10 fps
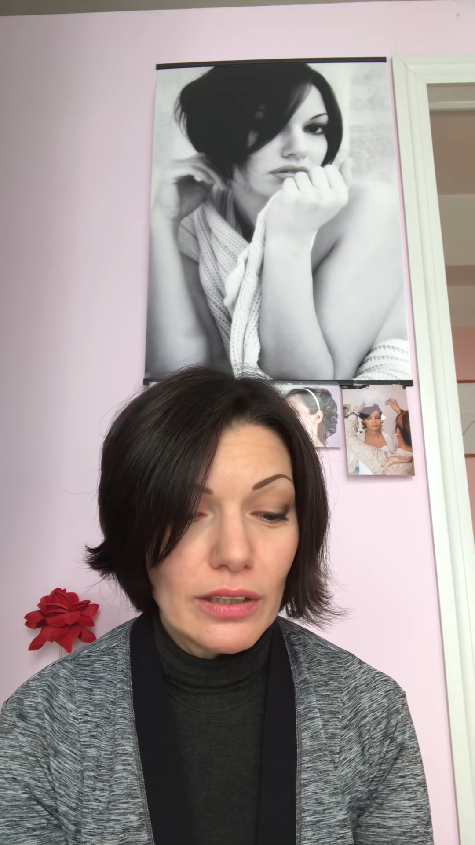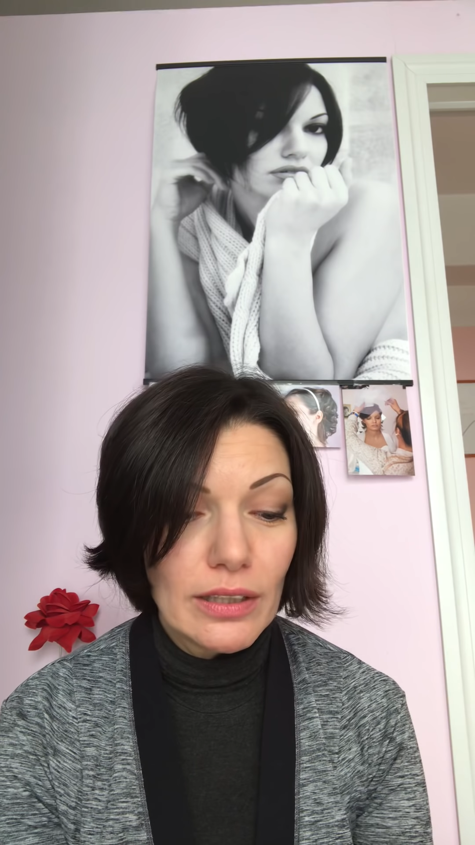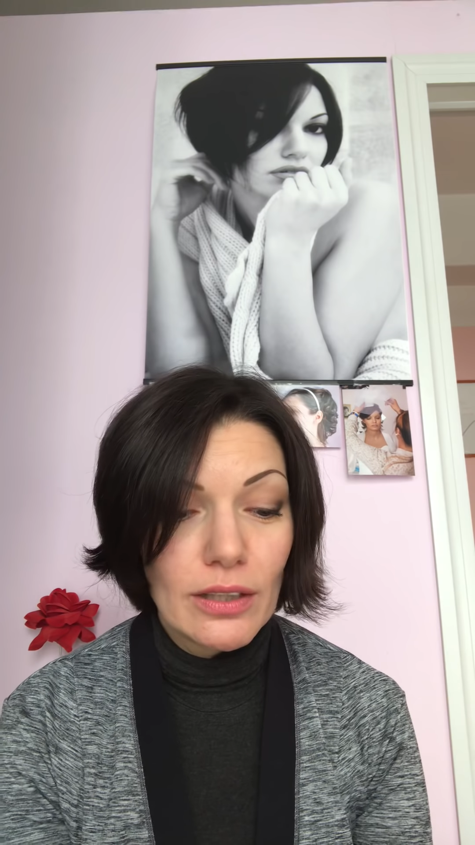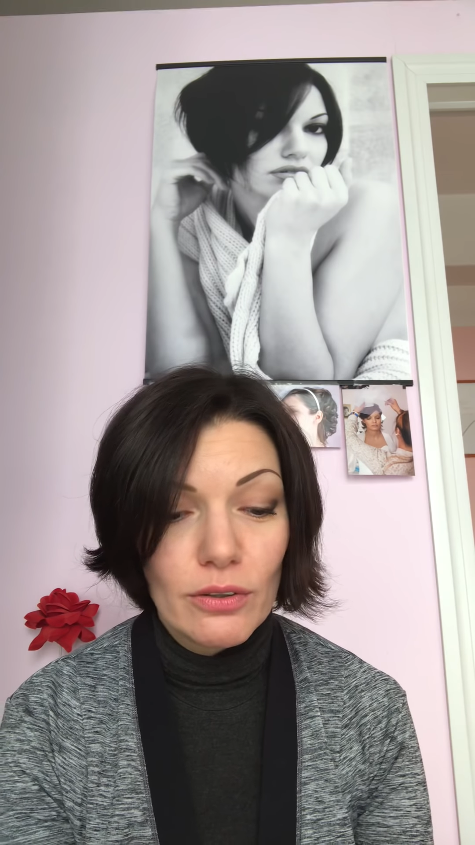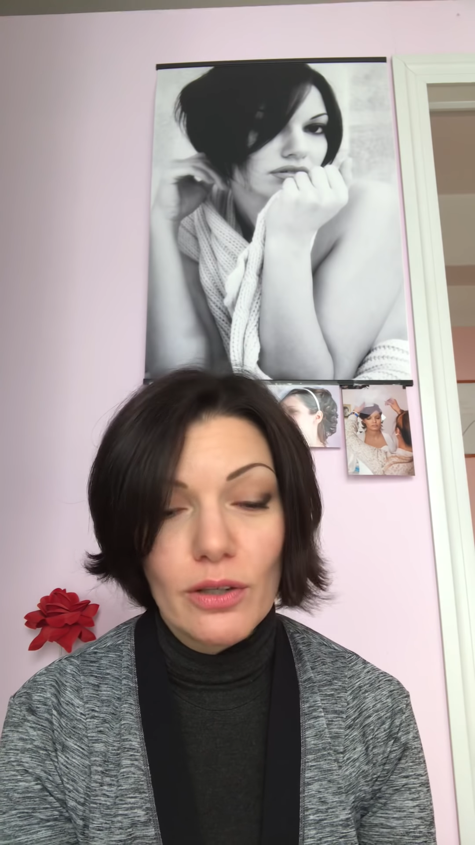eh,
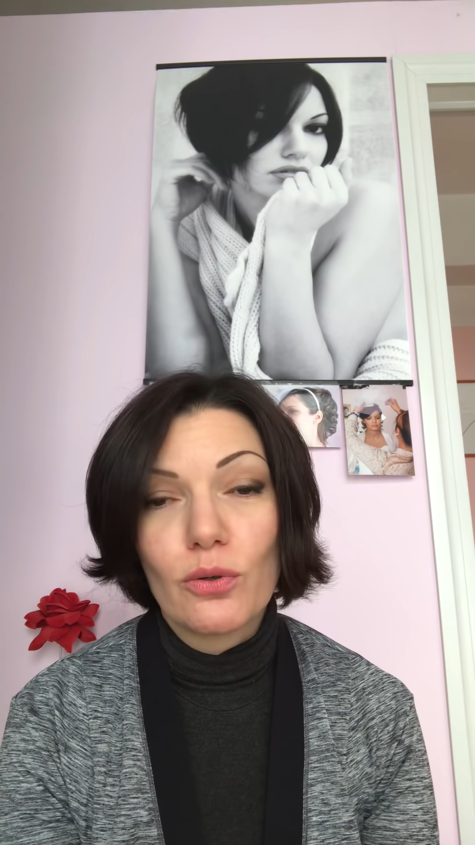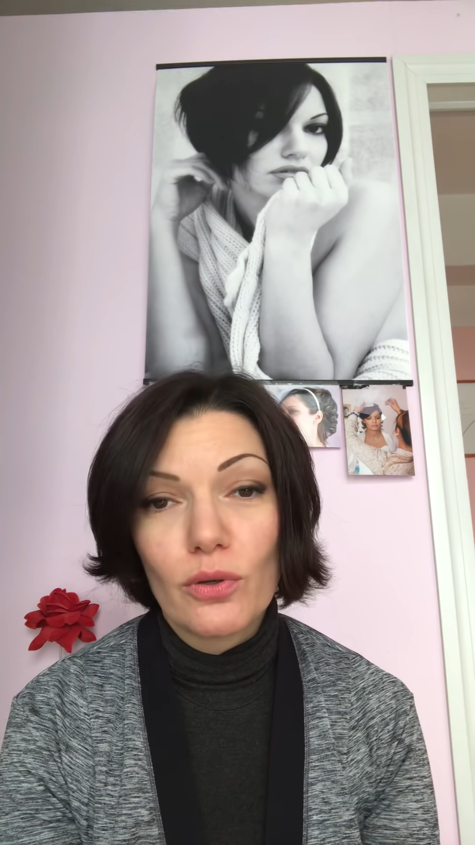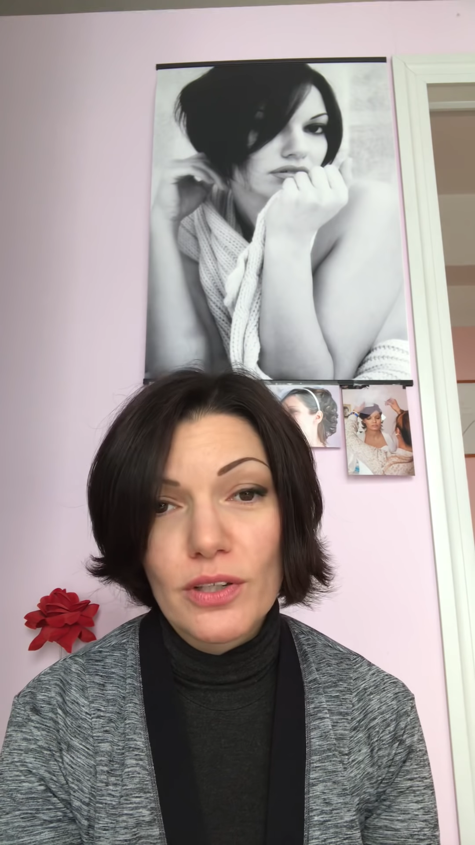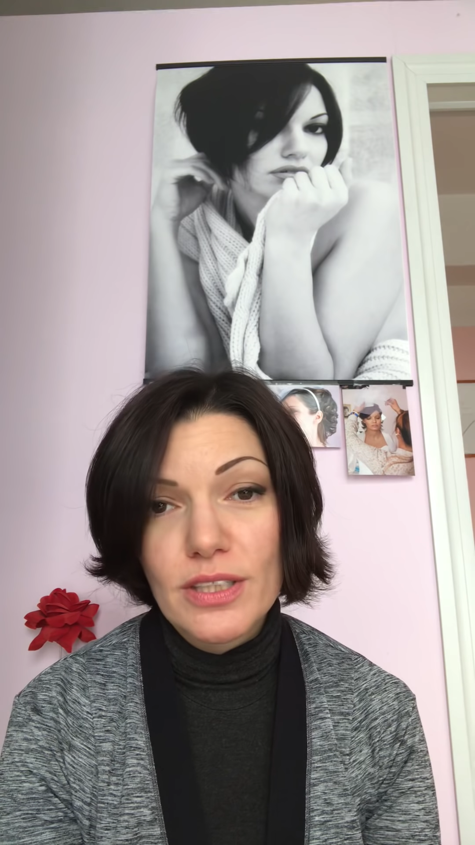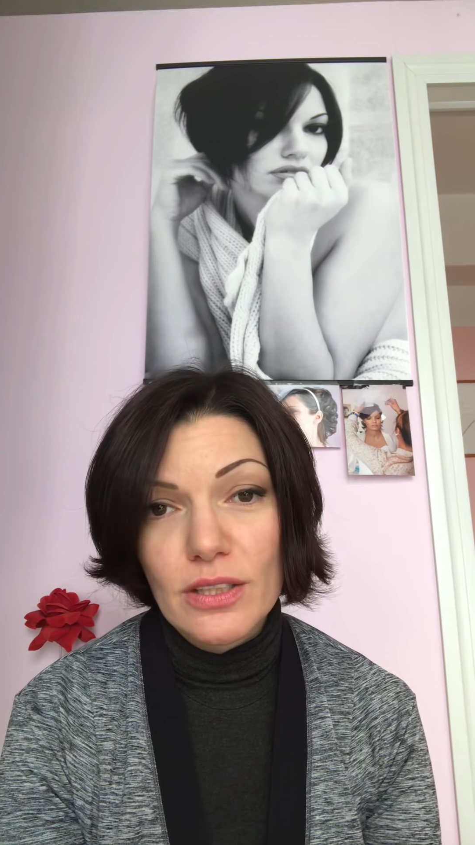allora il
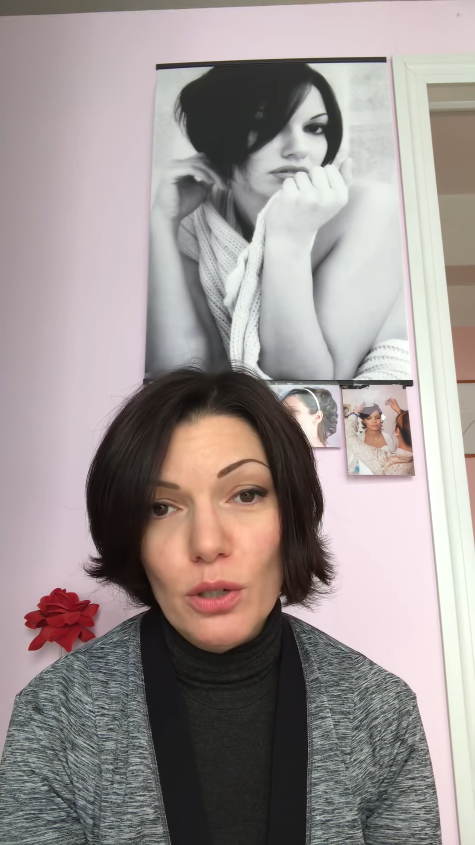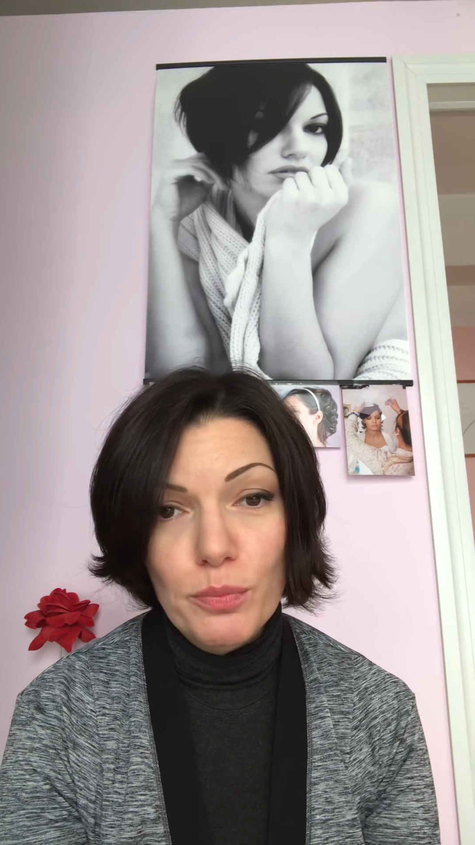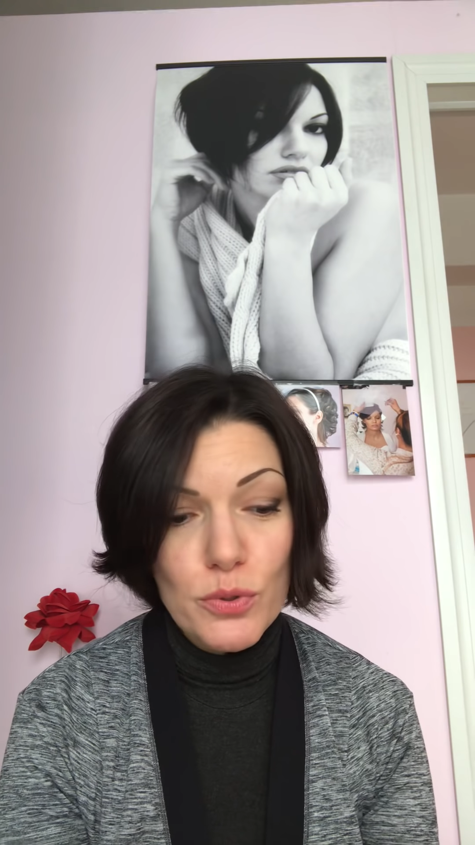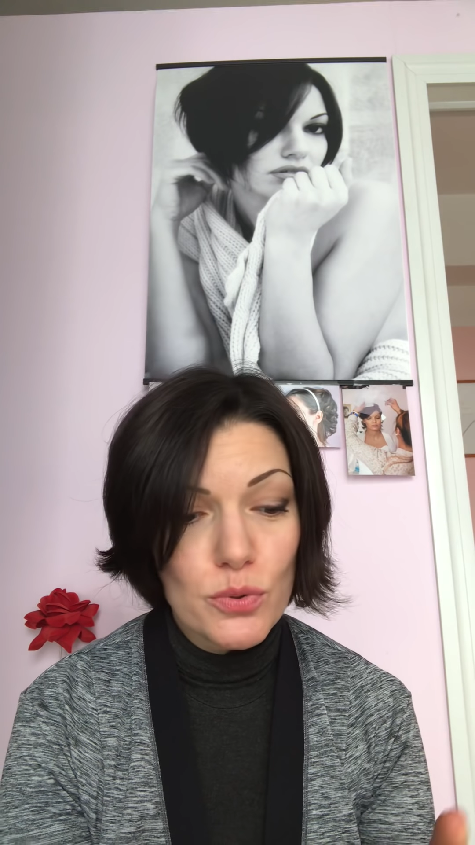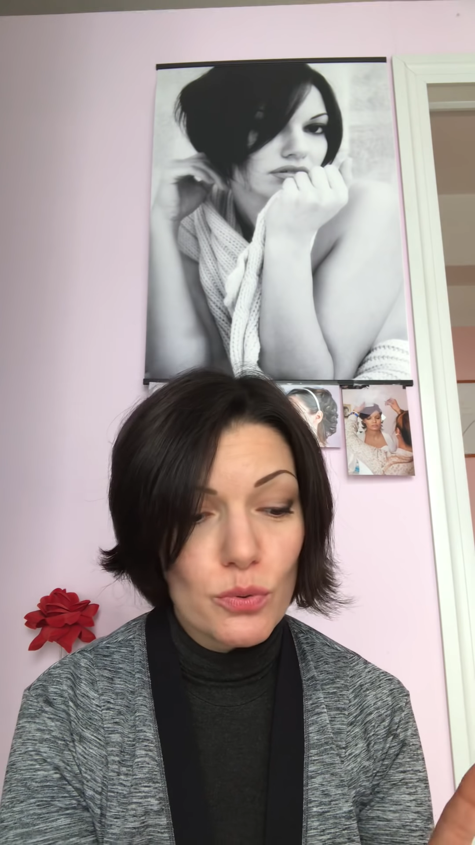colore sì,
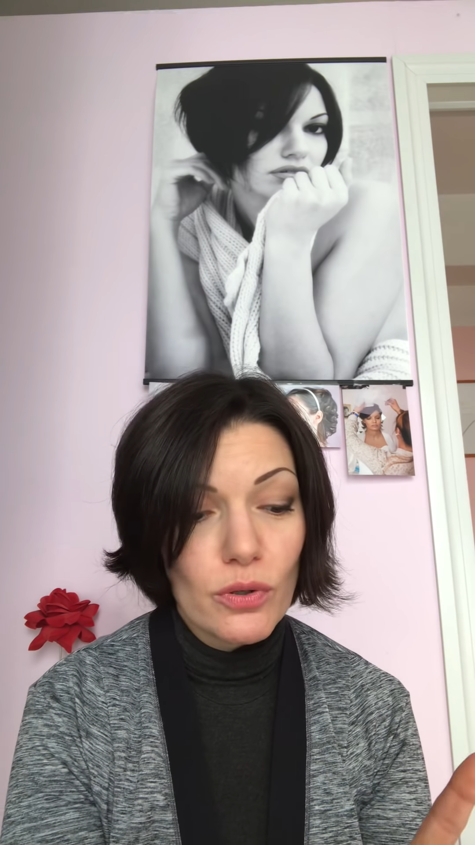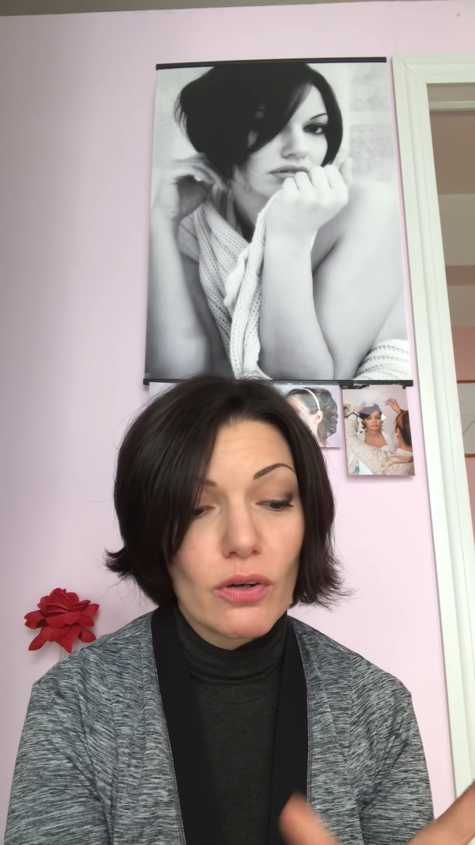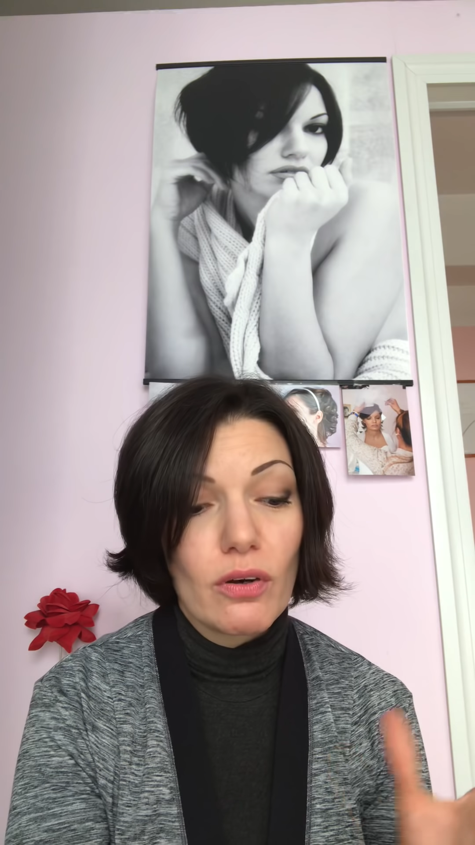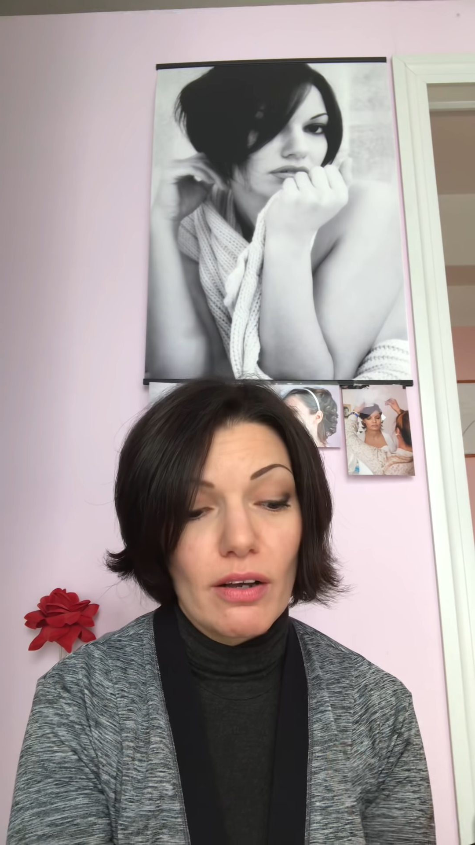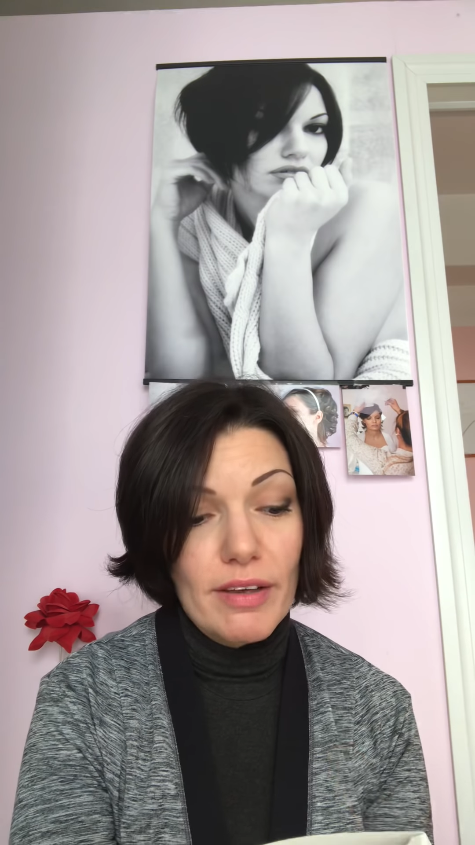troppo
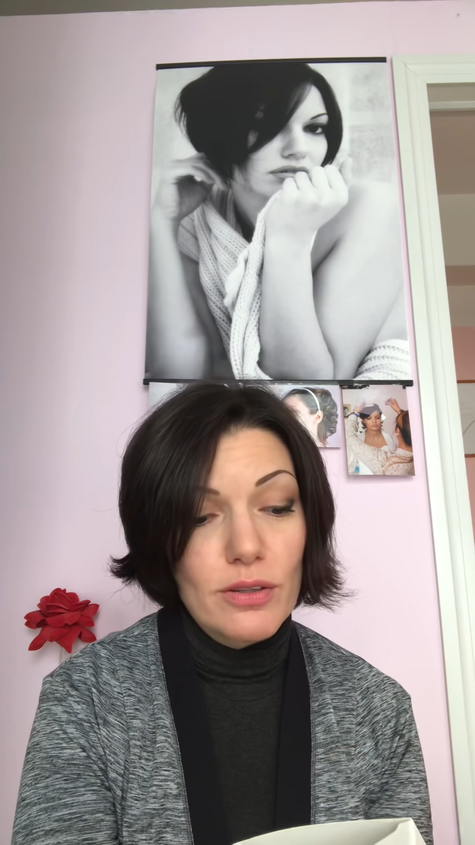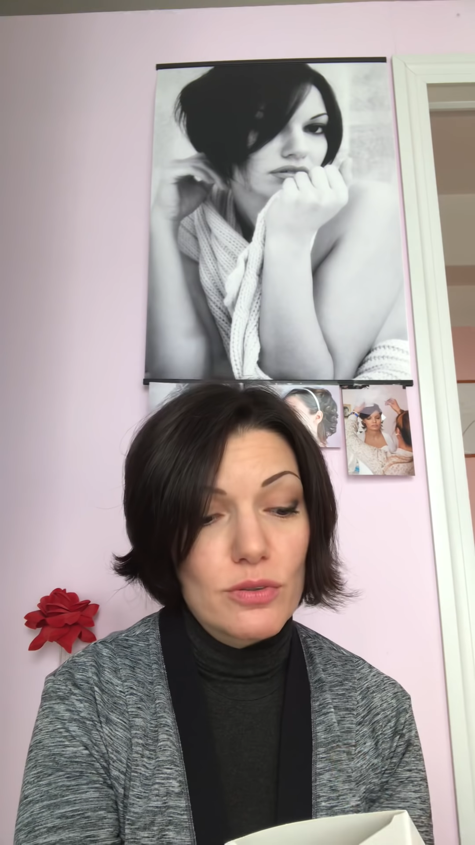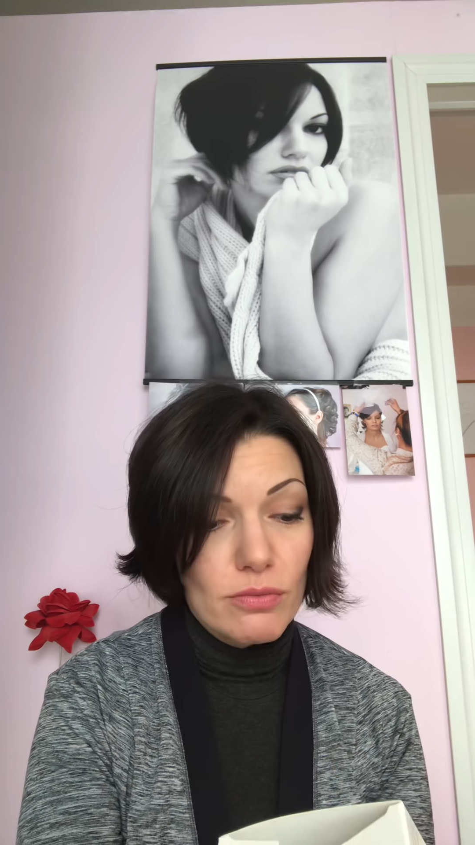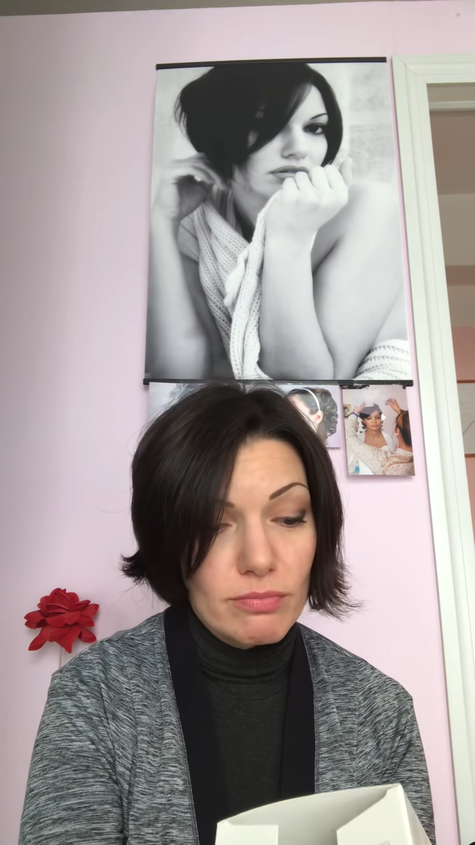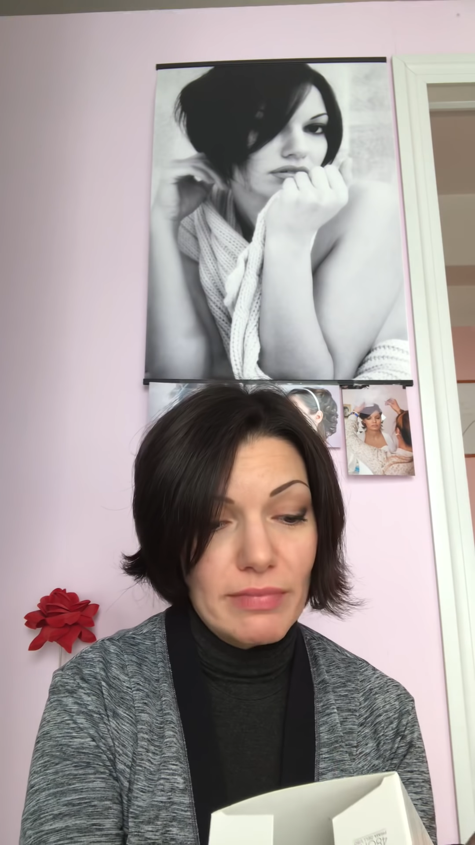scuro,
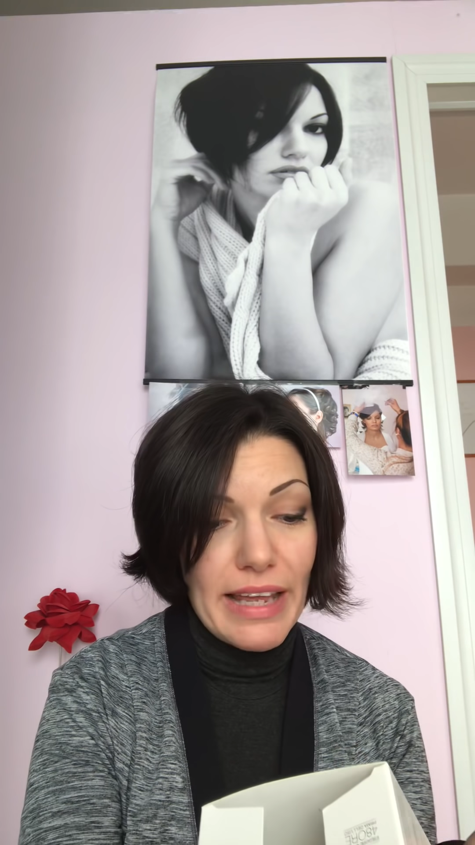avendo un